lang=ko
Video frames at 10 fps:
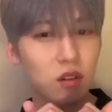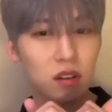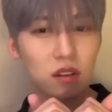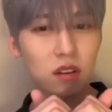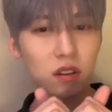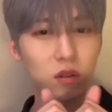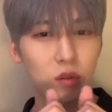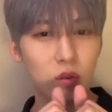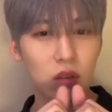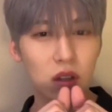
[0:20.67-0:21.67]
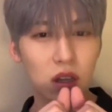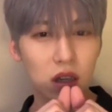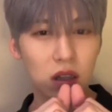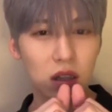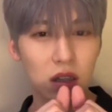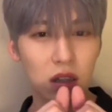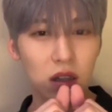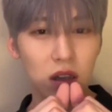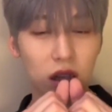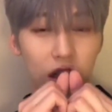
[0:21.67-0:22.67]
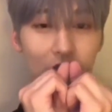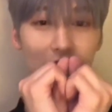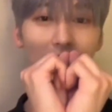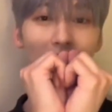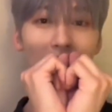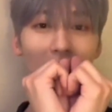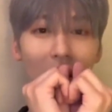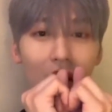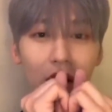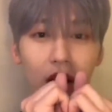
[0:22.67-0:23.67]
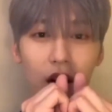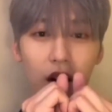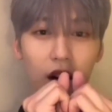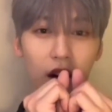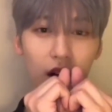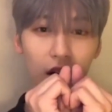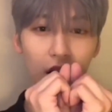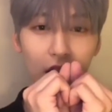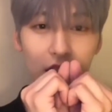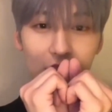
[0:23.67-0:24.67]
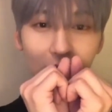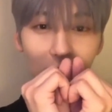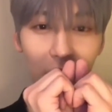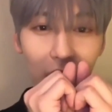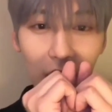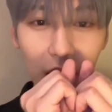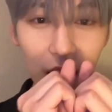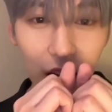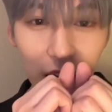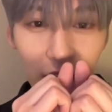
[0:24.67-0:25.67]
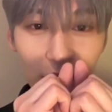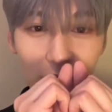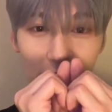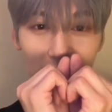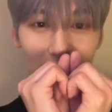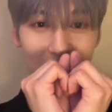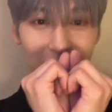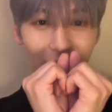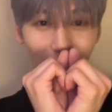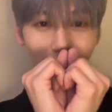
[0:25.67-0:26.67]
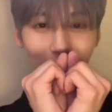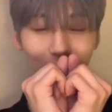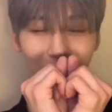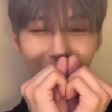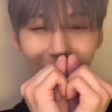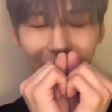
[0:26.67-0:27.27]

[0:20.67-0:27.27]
아닌 거 같아. 이건 토끼가 아니야. 이건가? 이건가? 이건가